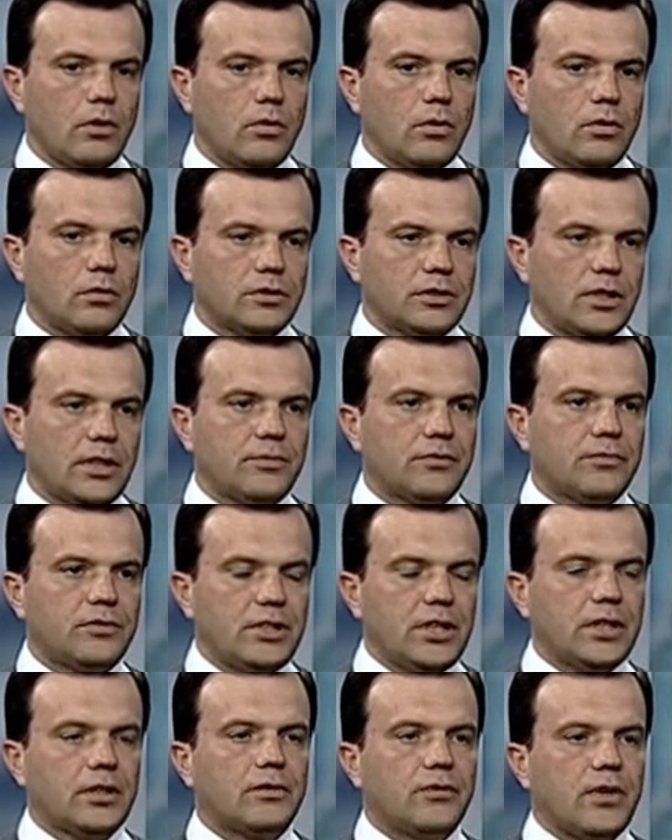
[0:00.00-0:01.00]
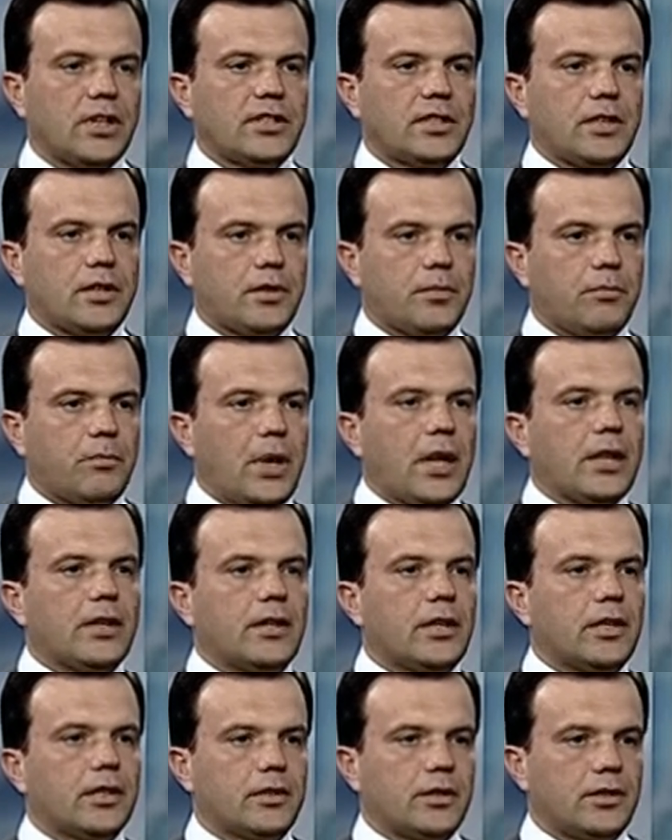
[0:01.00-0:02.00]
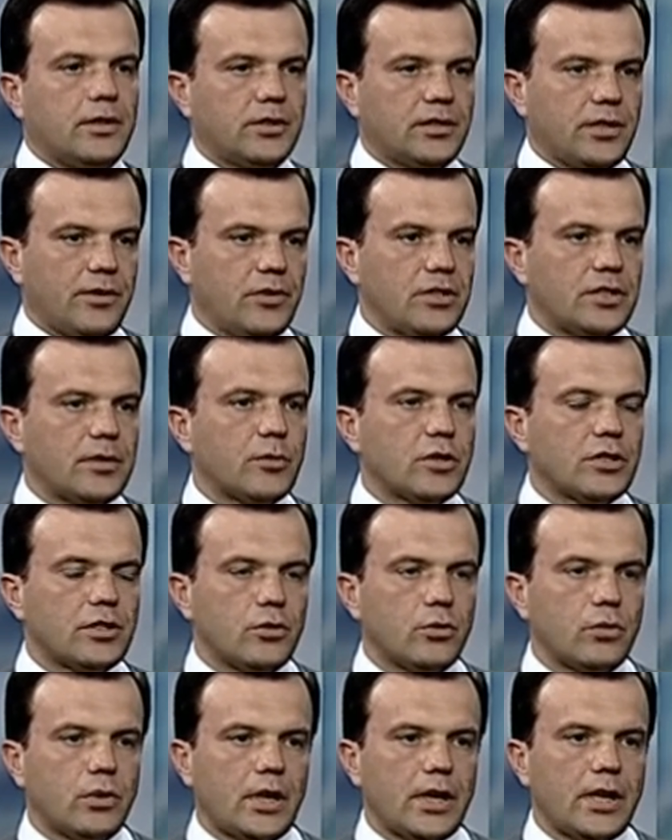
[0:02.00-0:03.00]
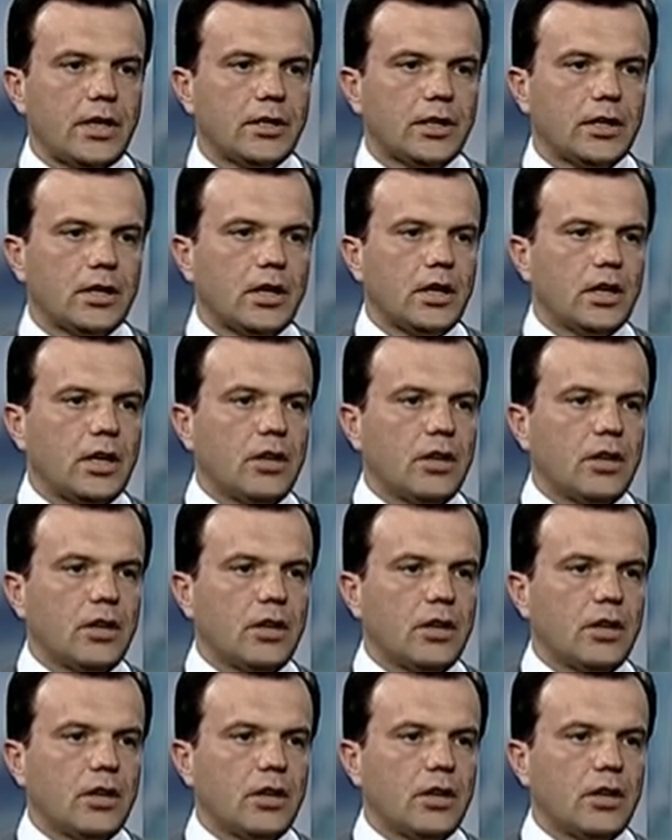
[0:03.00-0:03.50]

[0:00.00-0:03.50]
за все 25 лет независимости Украины